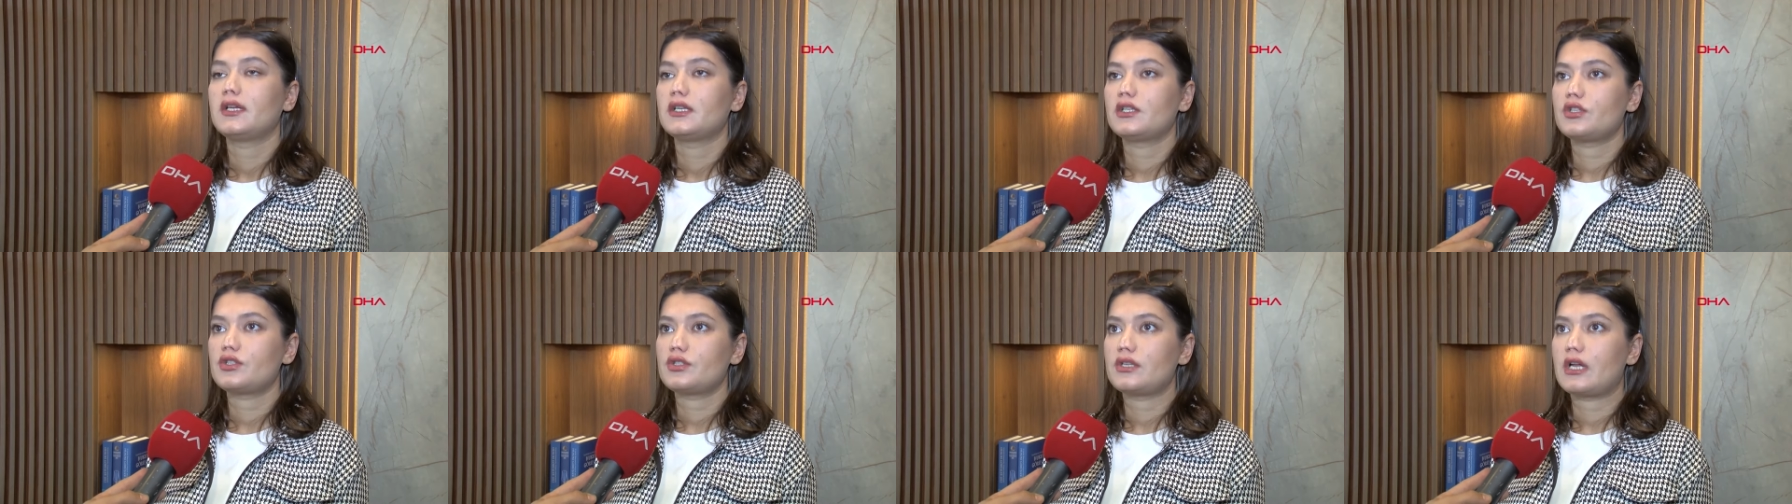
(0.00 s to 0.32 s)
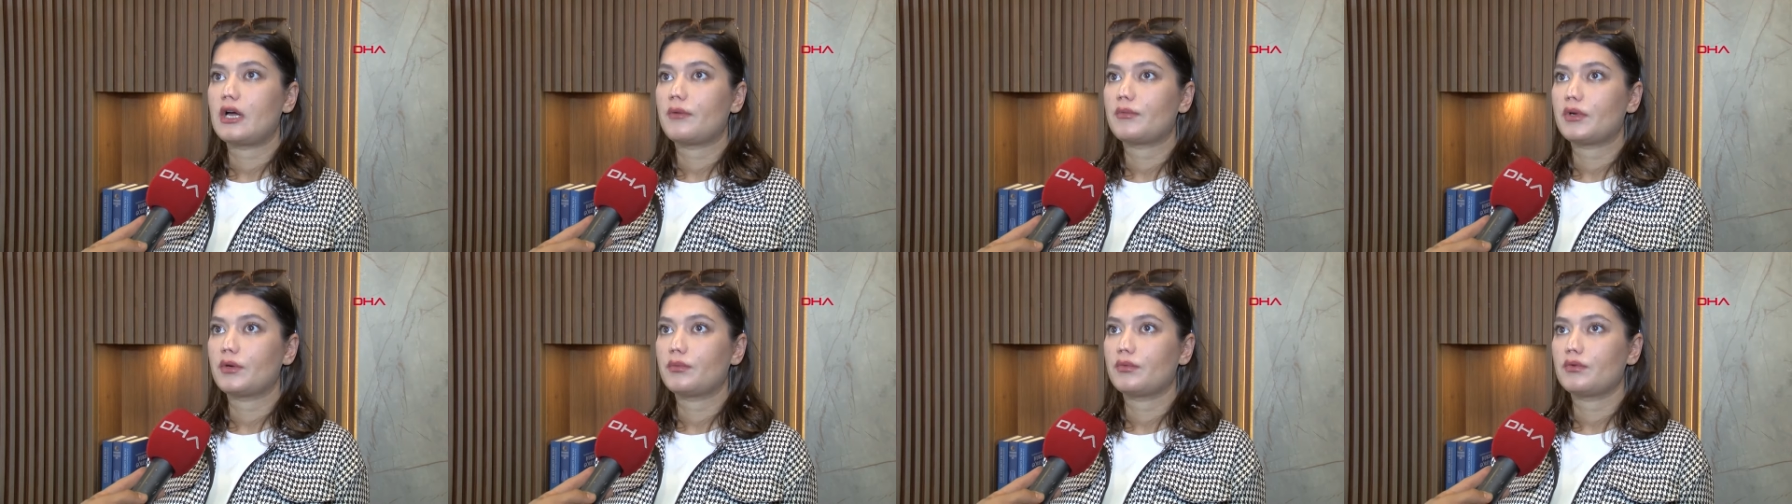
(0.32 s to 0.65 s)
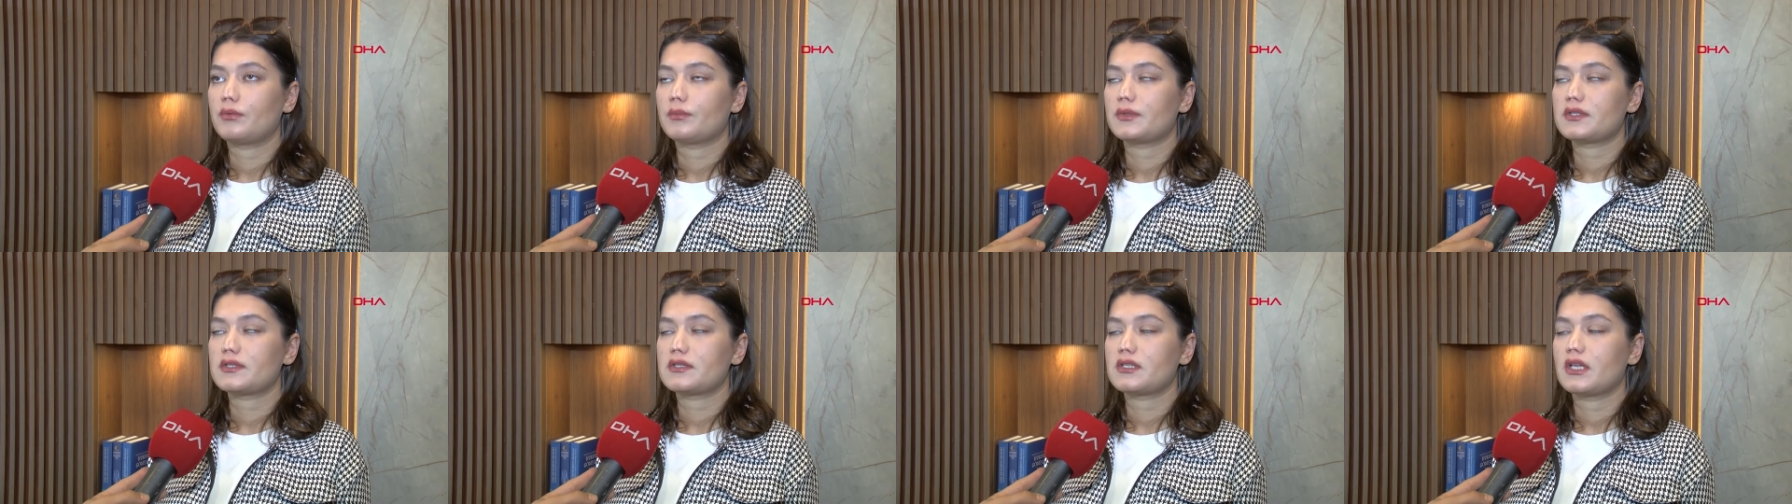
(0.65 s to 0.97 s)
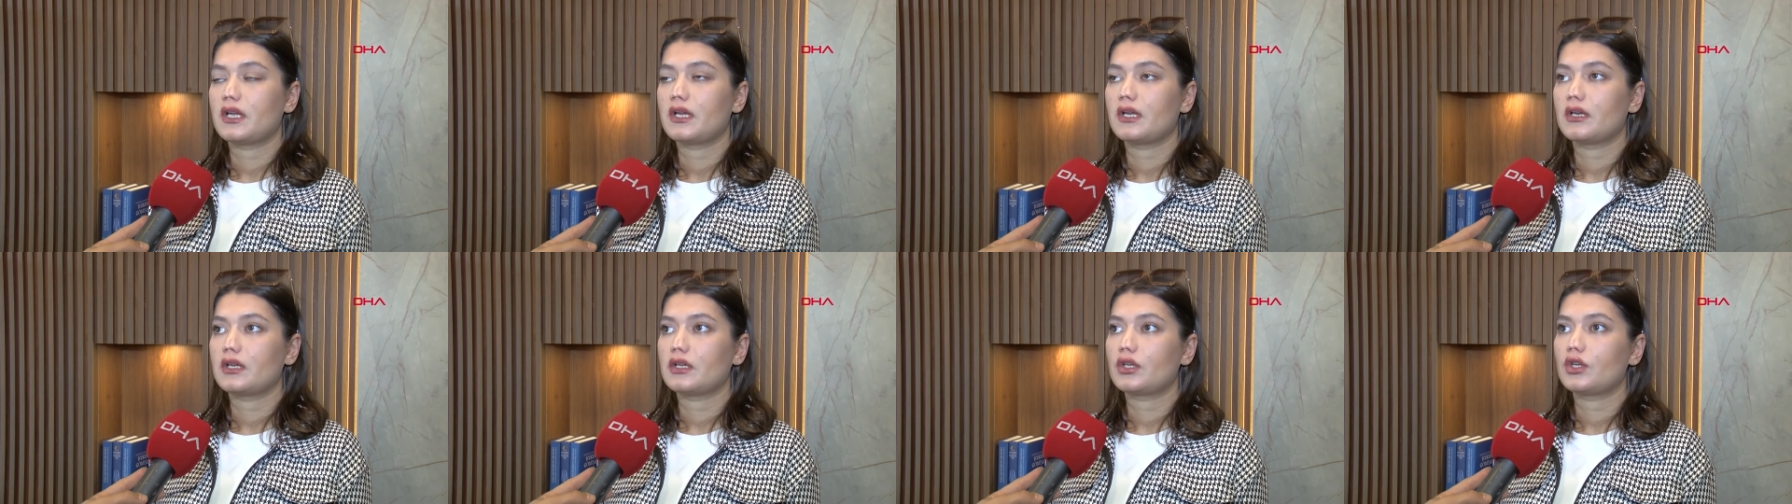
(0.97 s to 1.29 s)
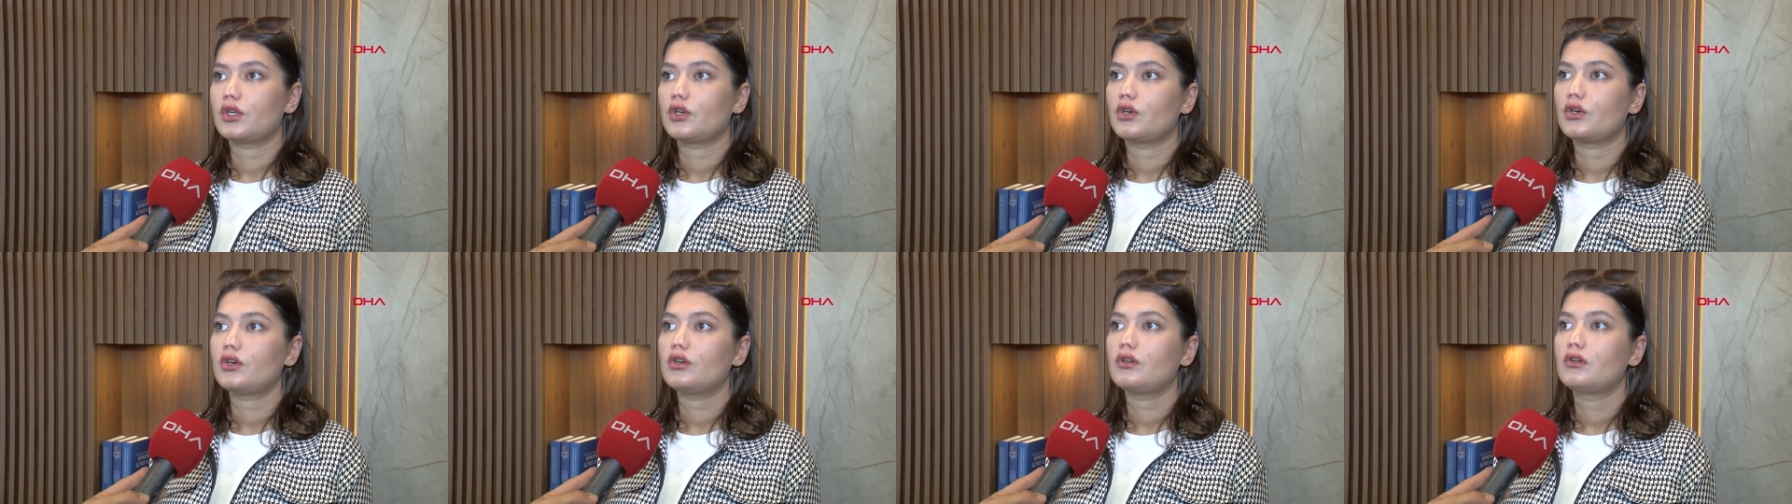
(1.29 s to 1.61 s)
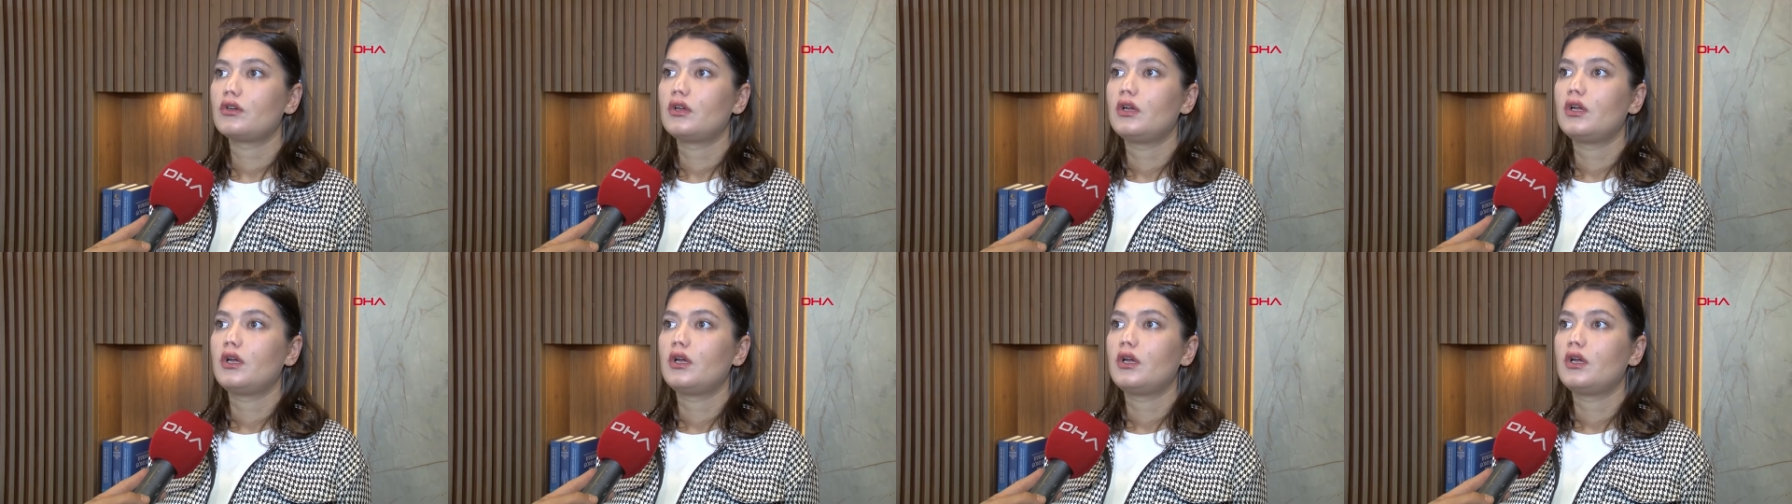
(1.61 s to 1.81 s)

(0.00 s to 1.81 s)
işlem yapılması gerekiyor.